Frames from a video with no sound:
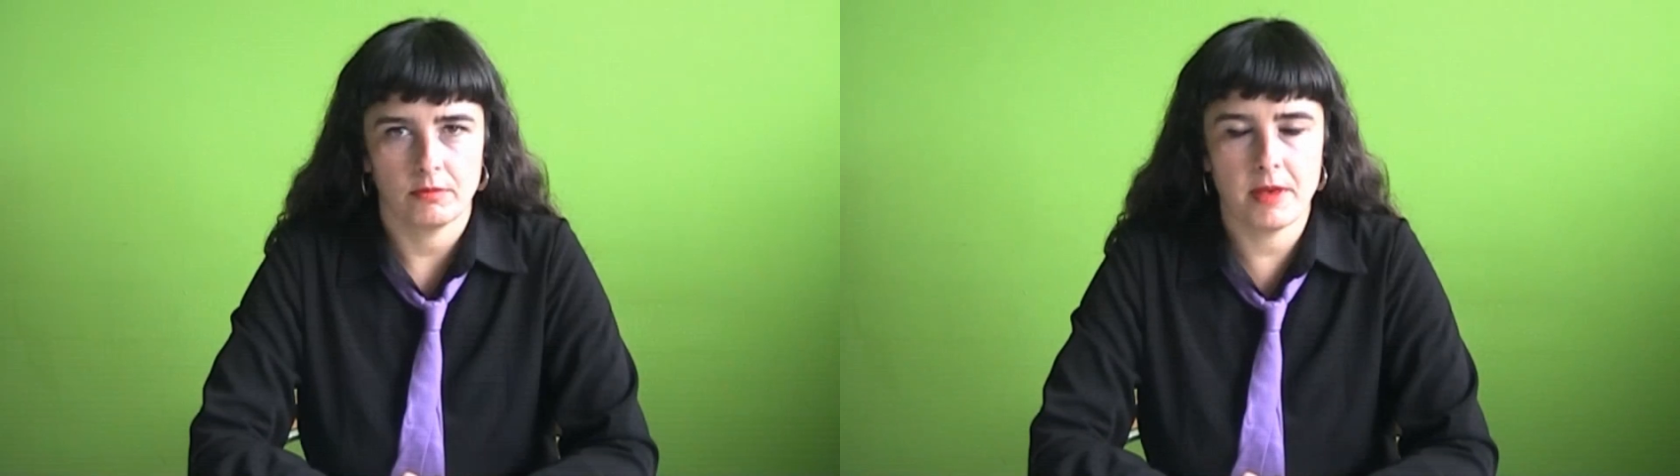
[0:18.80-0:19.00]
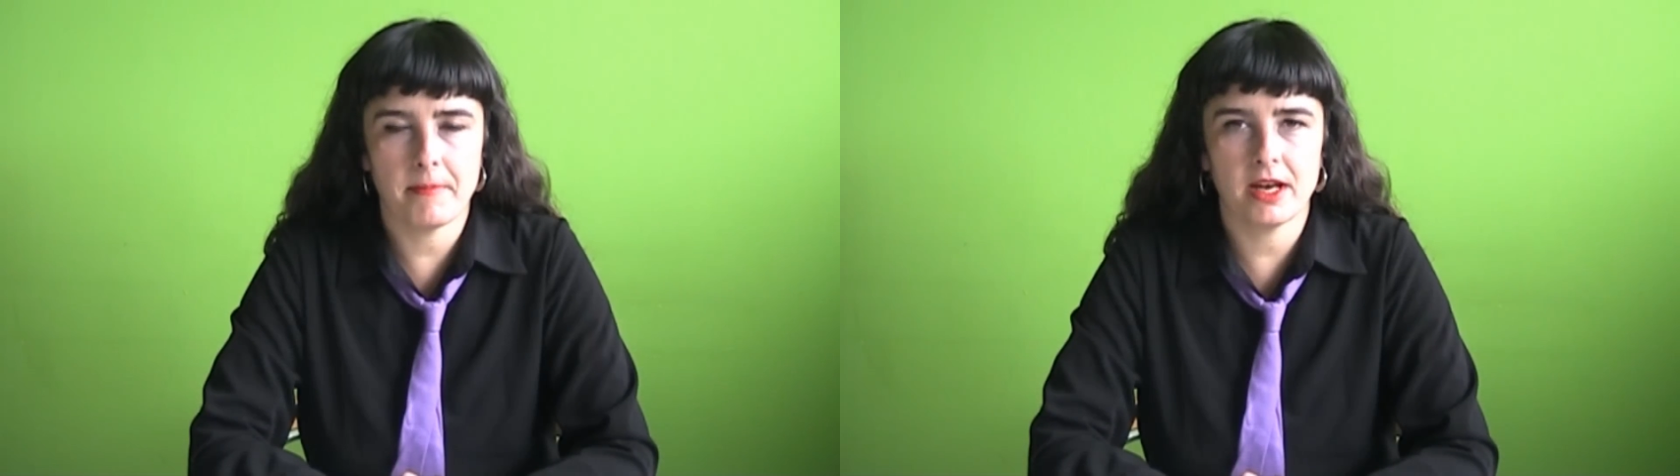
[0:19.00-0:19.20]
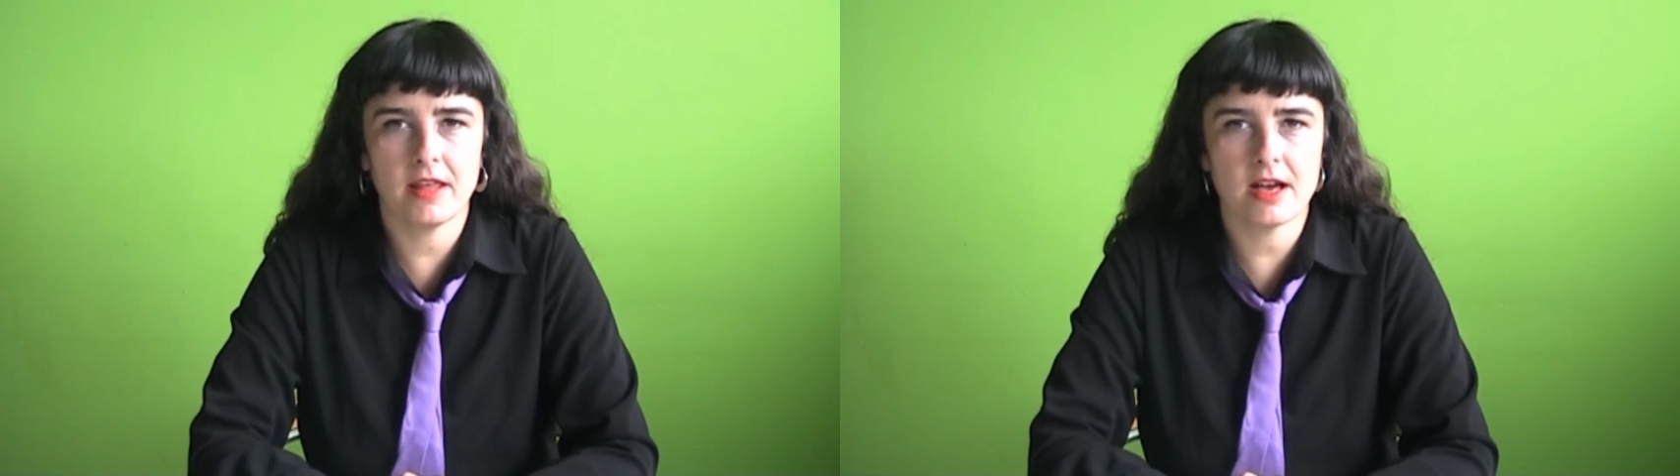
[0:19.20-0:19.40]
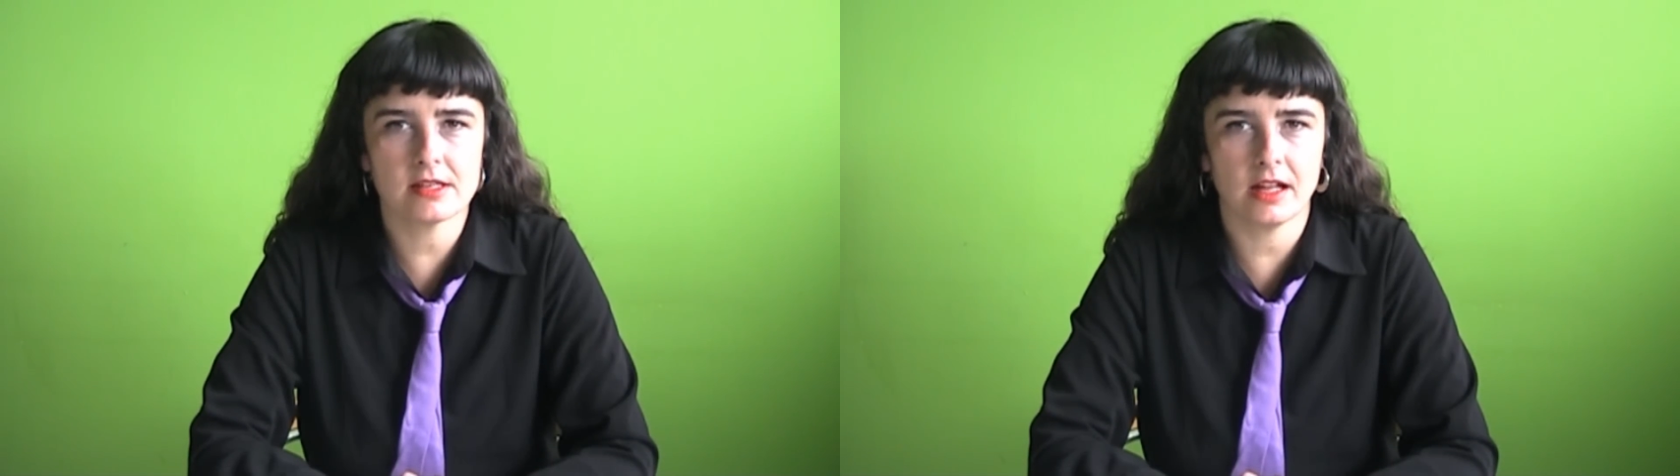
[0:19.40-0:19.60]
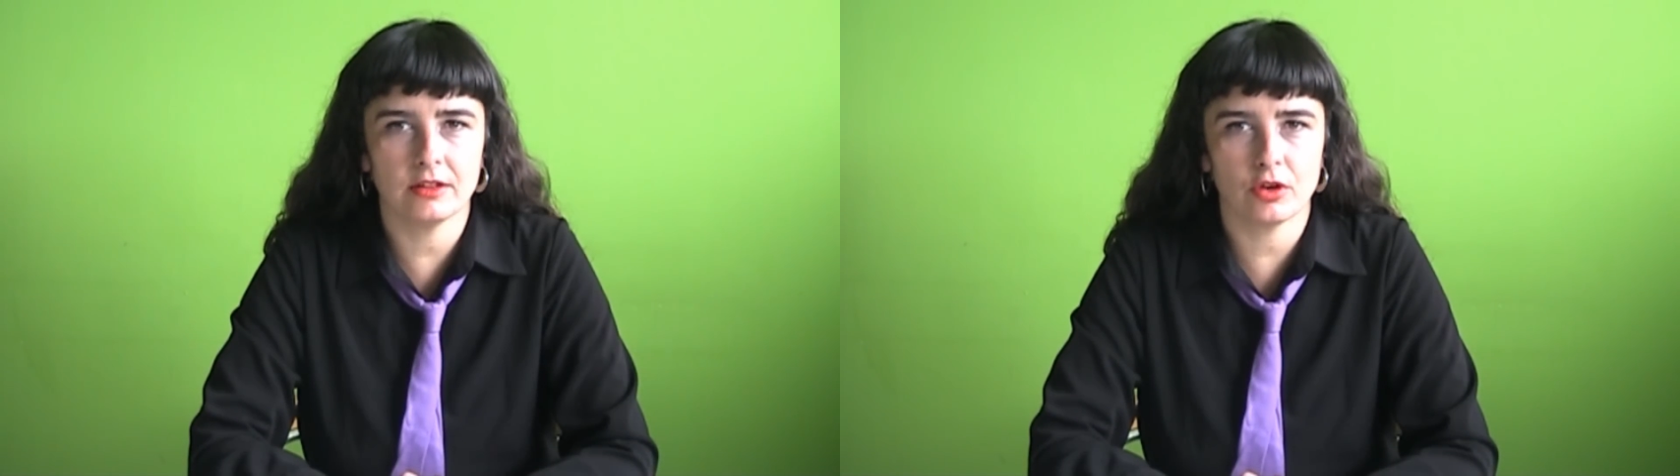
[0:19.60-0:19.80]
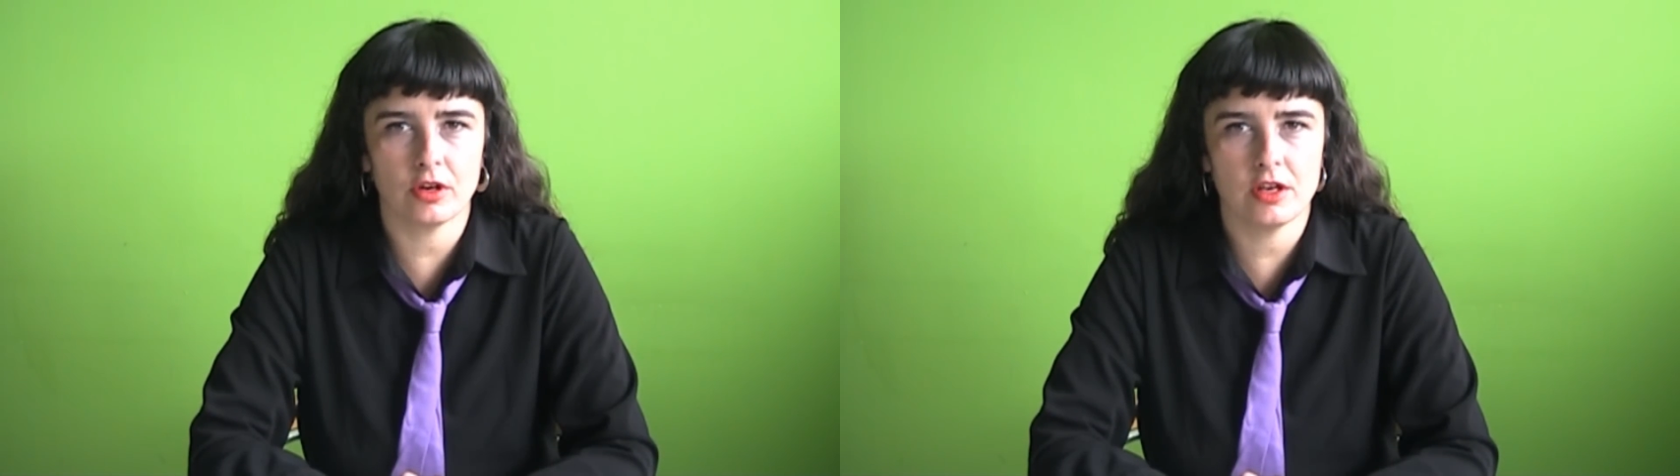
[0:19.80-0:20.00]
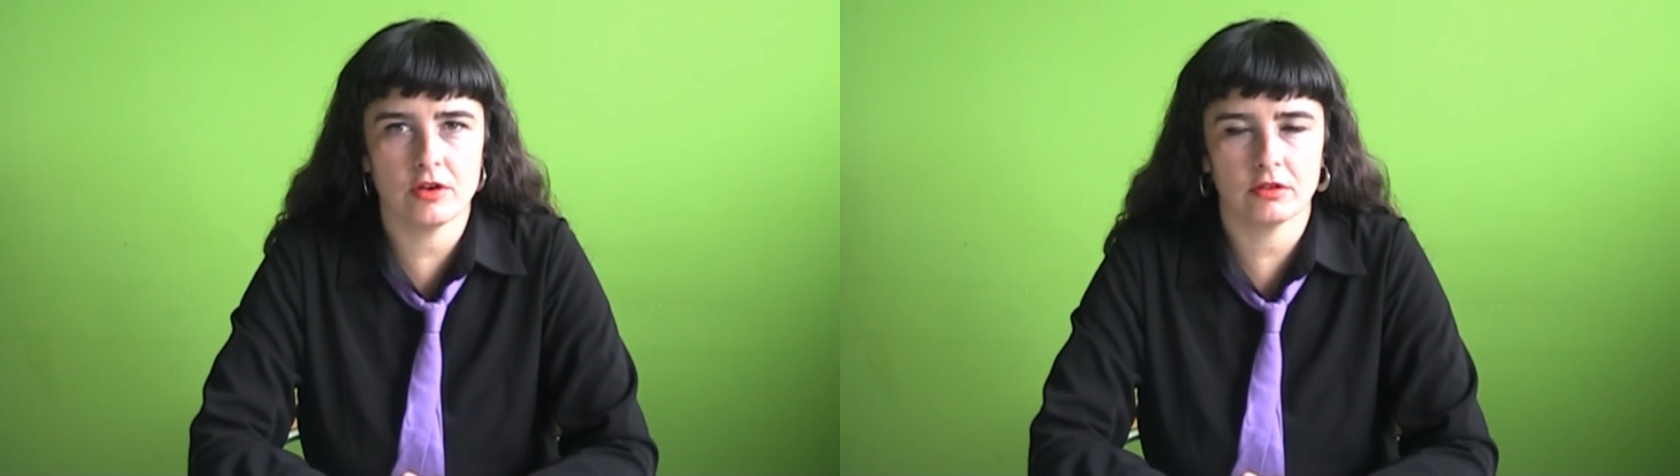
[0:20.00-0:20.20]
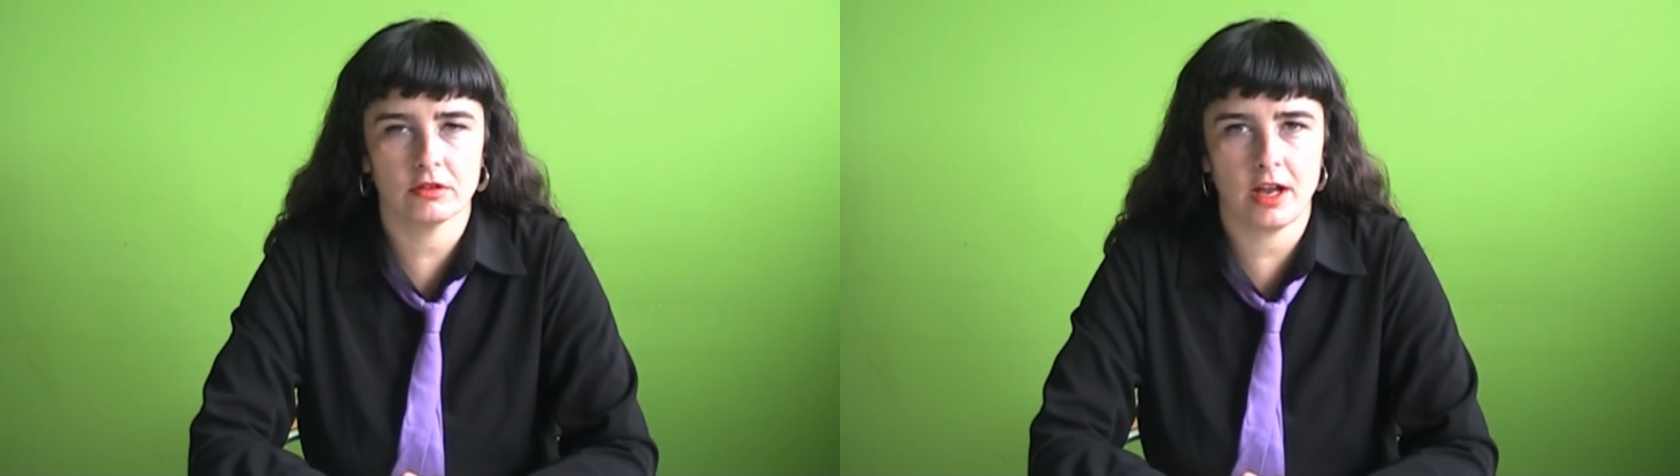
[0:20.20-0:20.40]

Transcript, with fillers: Bienvenidas al Tornillo,